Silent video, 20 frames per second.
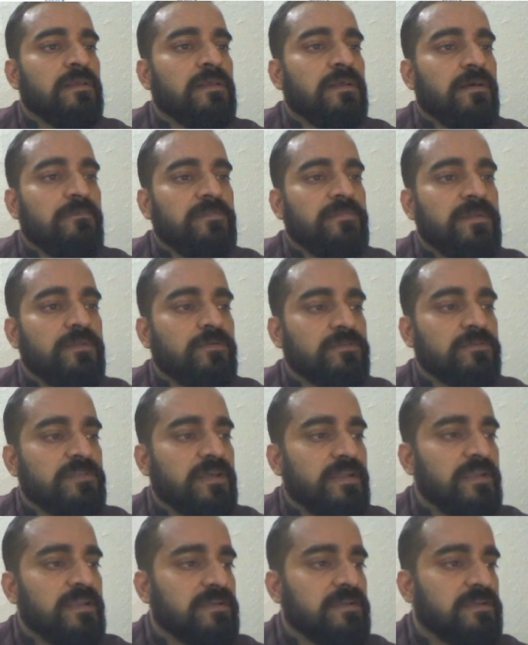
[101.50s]
हमने नौ
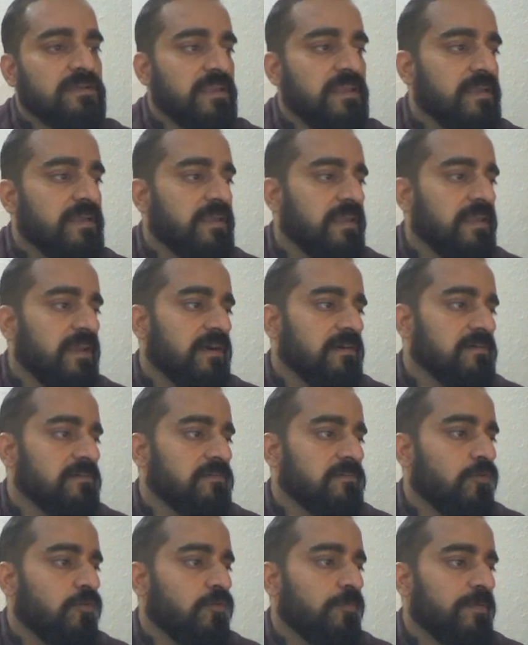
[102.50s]
तारीख क्लिक किया
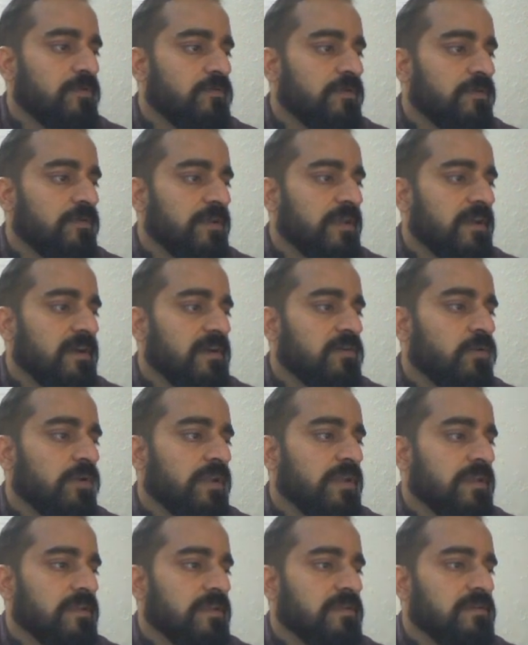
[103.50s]
ओपन हो गया
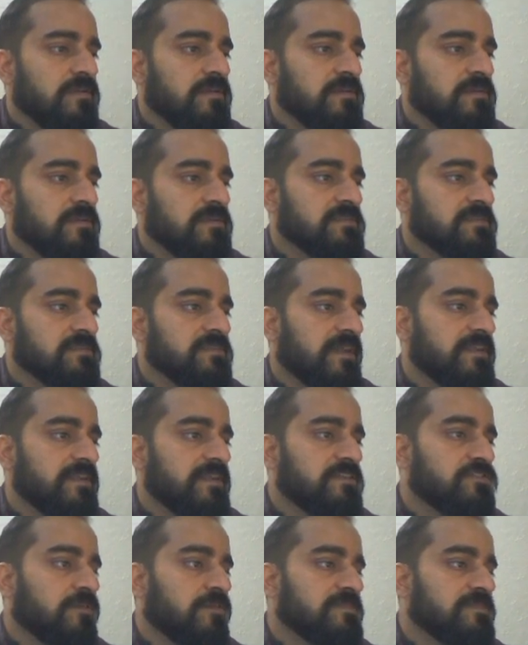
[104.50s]
ओके यहाँ सारी
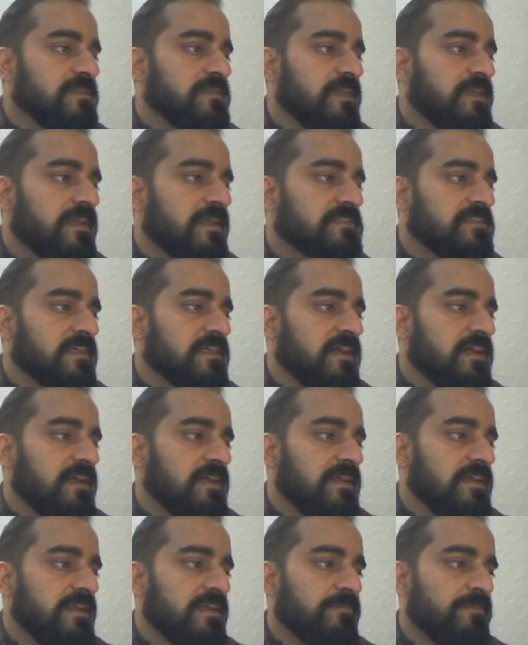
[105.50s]
जॉब्स एक
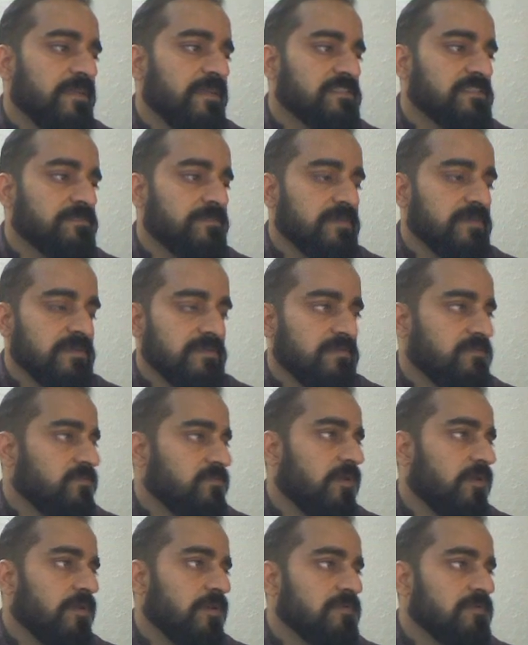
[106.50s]
जगह एक पेज पे
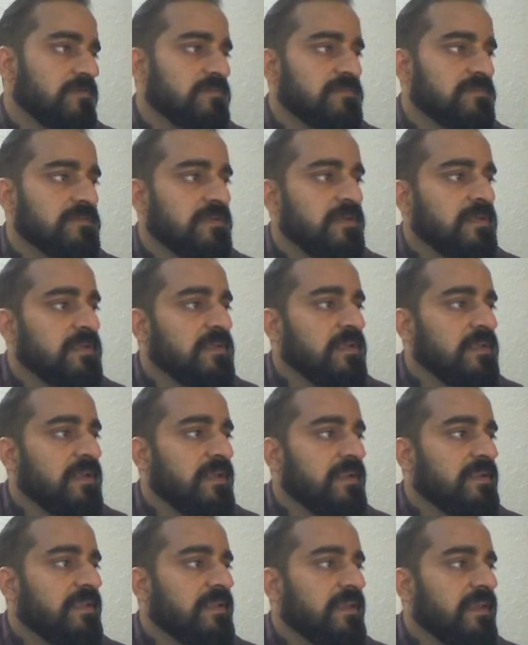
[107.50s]
वाह
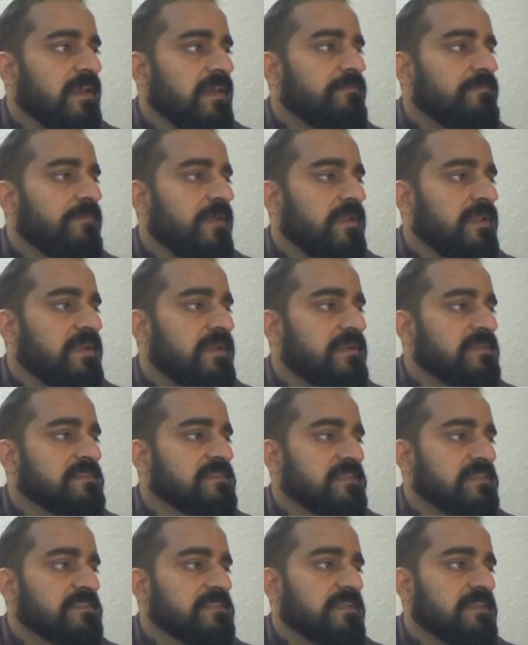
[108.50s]
ठीक है पहले
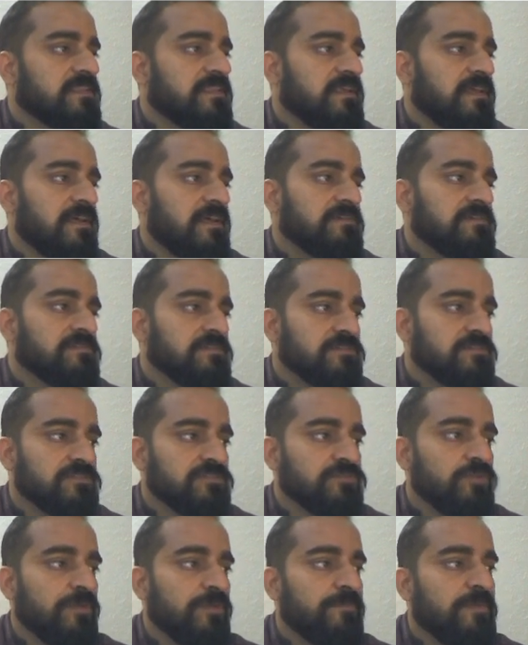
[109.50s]
डिस्कस करते हैं
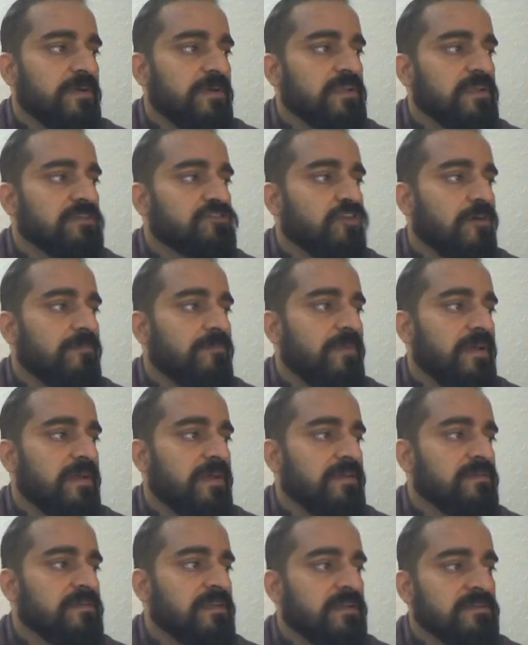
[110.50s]
स्वीपर की जॉब
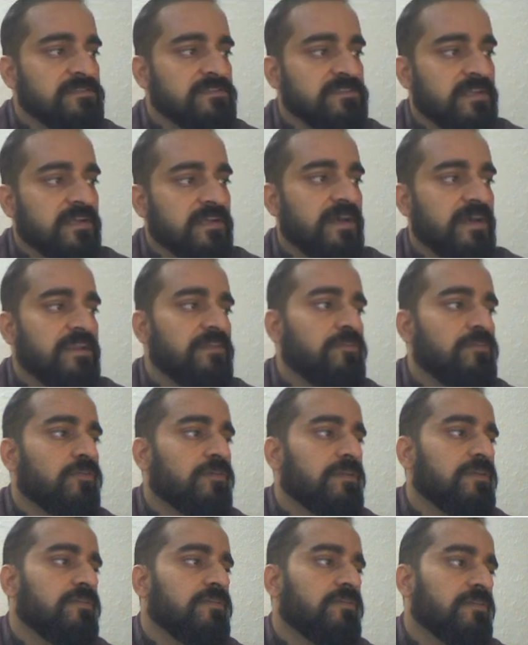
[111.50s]
है ये सरकारी
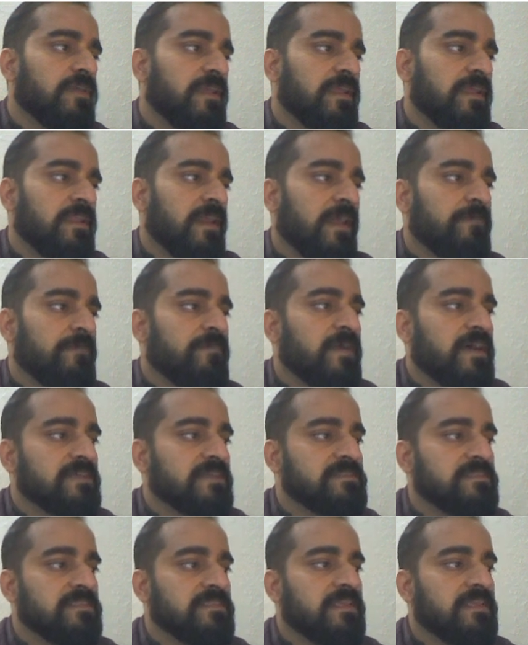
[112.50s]
नौकरी होगी नाइब
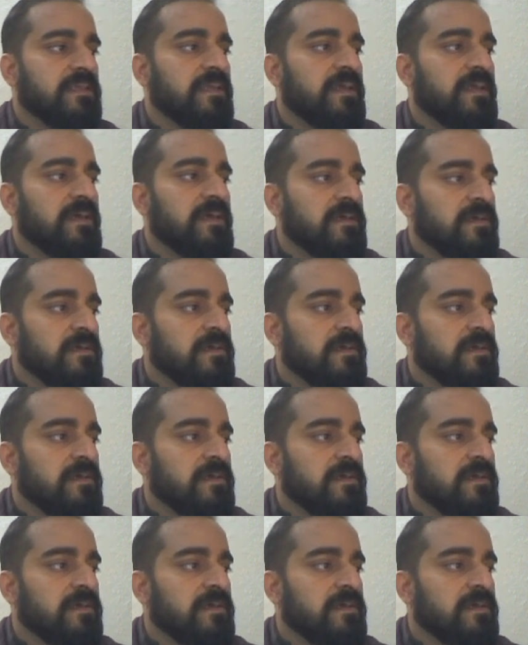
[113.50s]
कासिद की है